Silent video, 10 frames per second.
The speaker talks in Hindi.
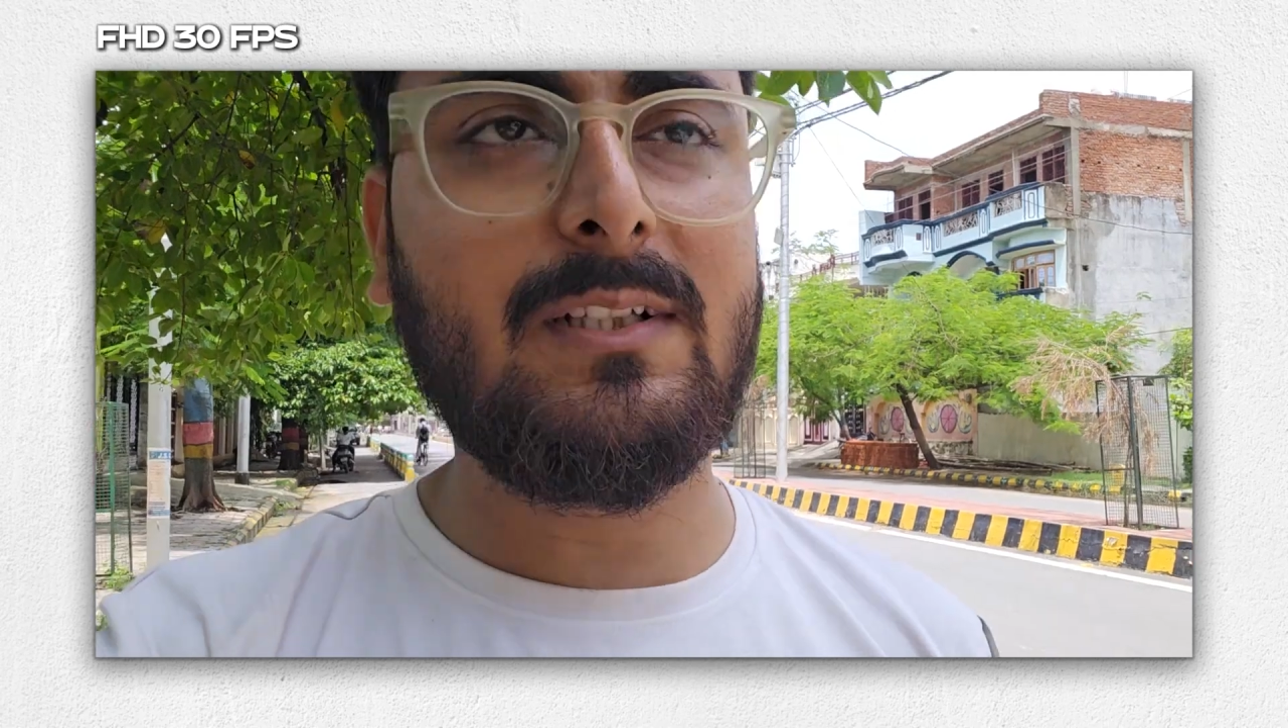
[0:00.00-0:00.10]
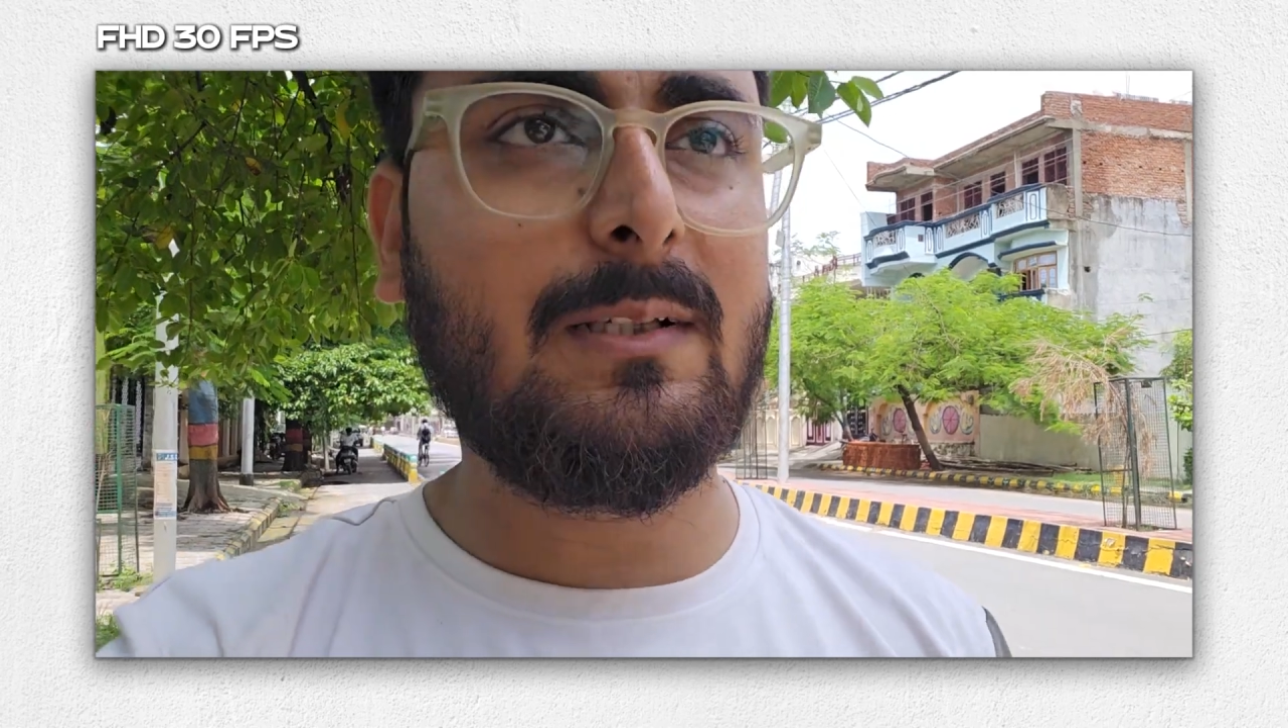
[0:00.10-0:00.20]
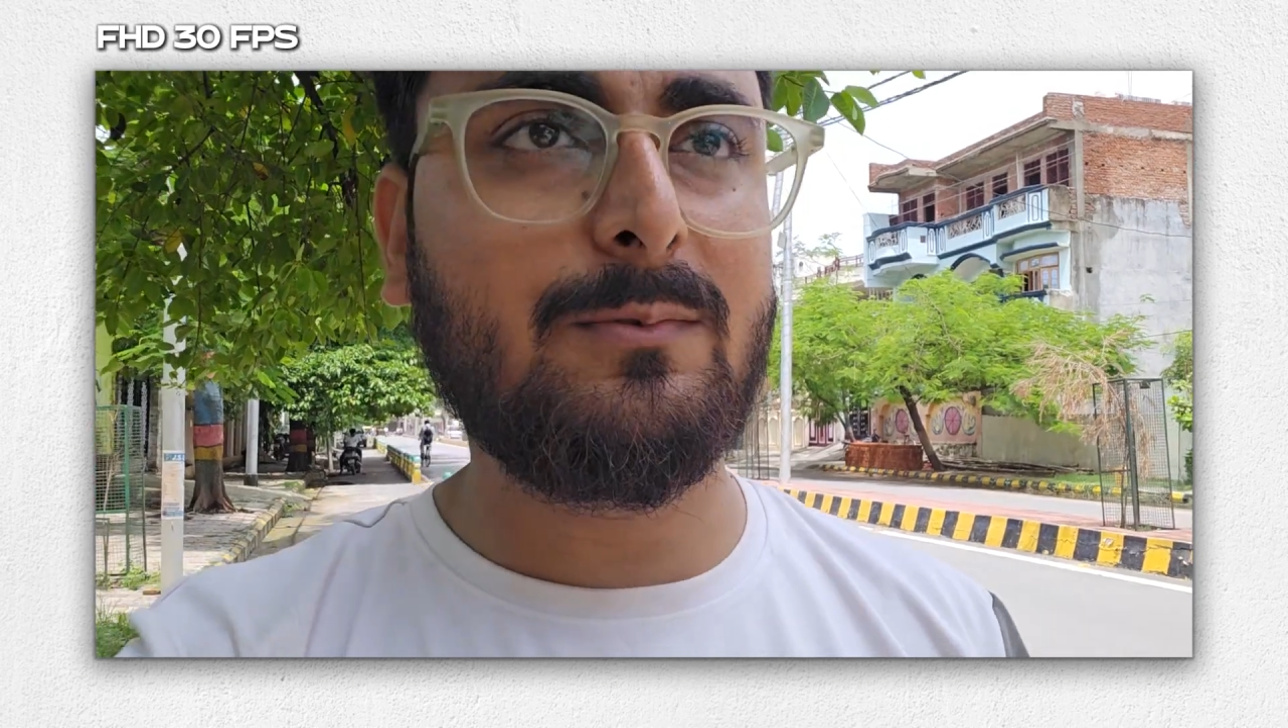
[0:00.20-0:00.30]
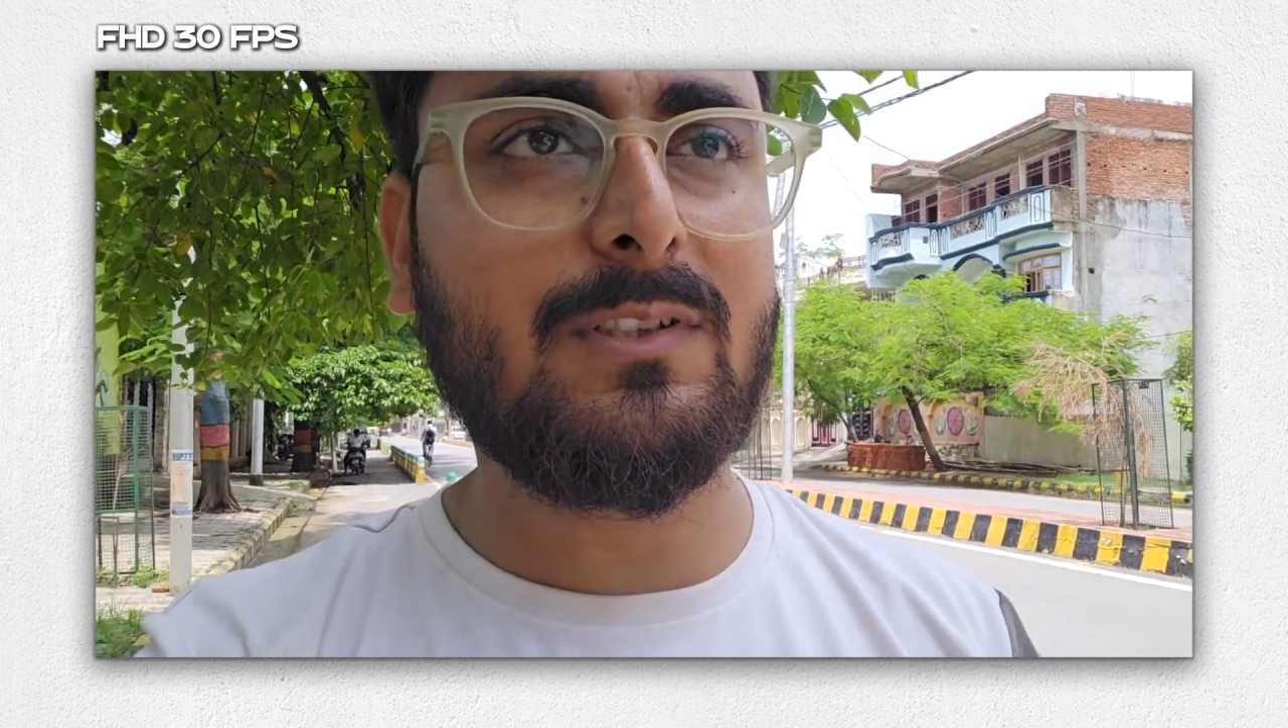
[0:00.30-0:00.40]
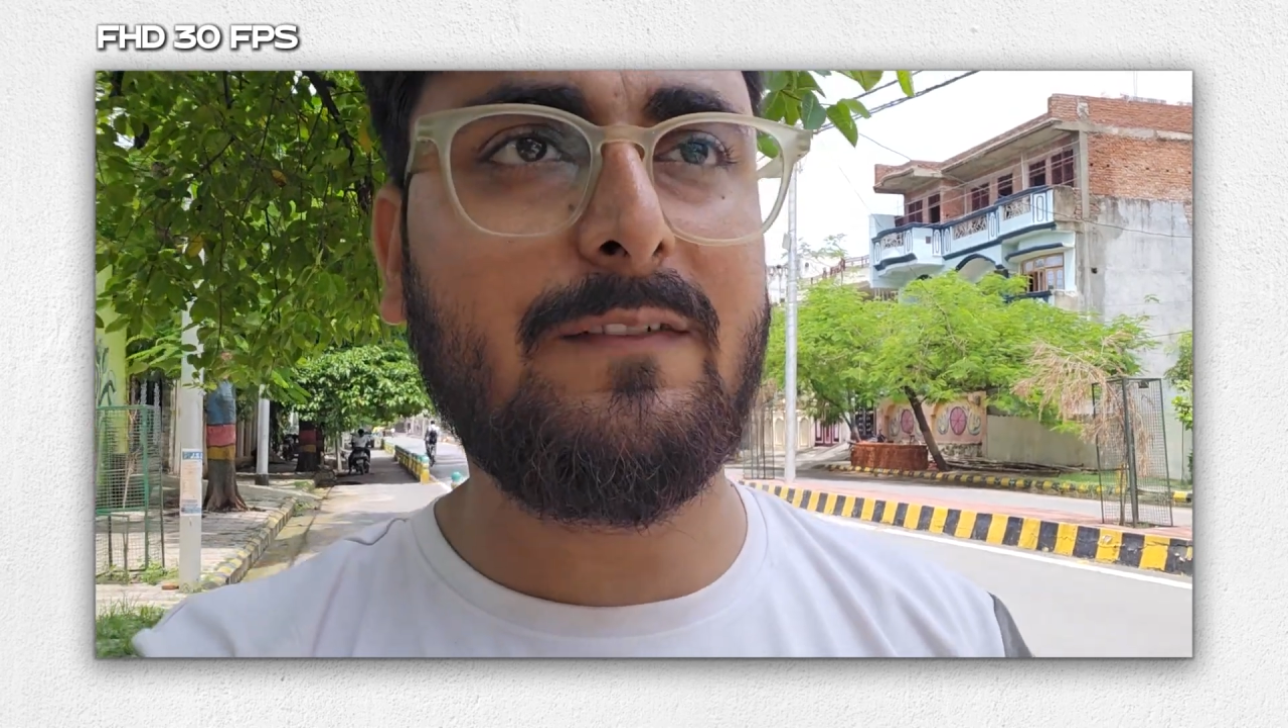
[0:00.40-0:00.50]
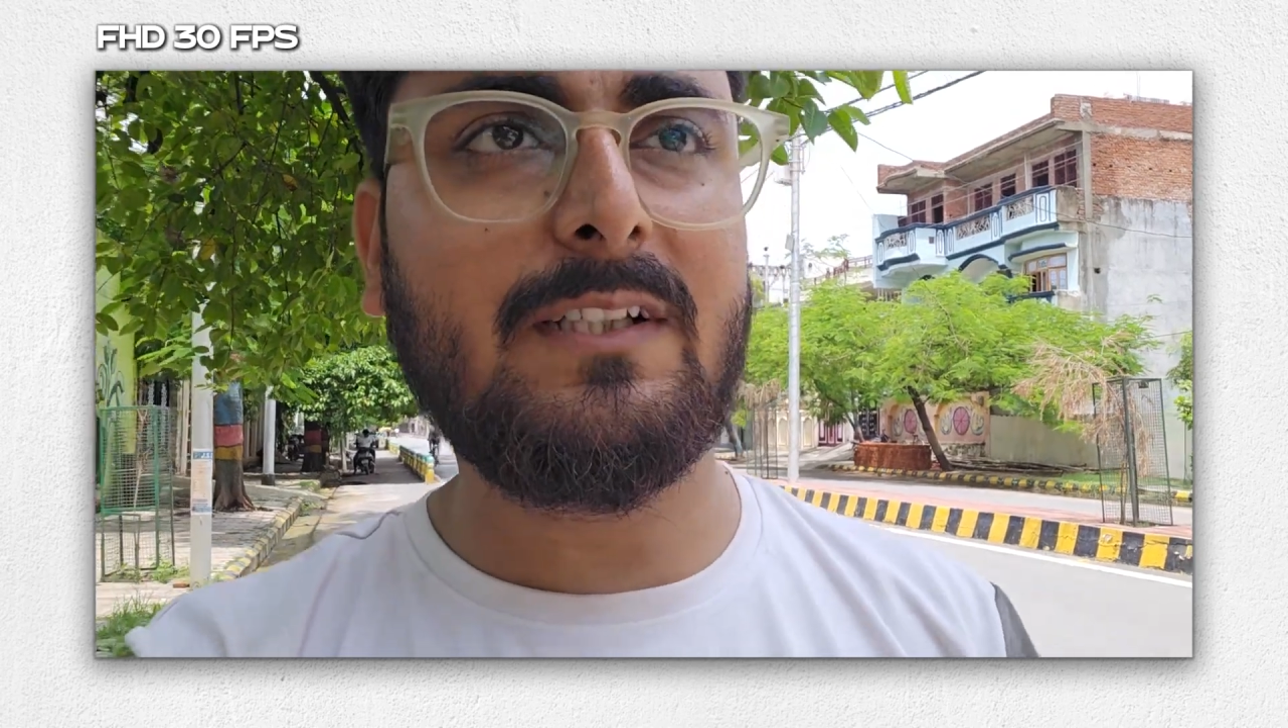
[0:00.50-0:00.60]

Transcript: मतलब उसकी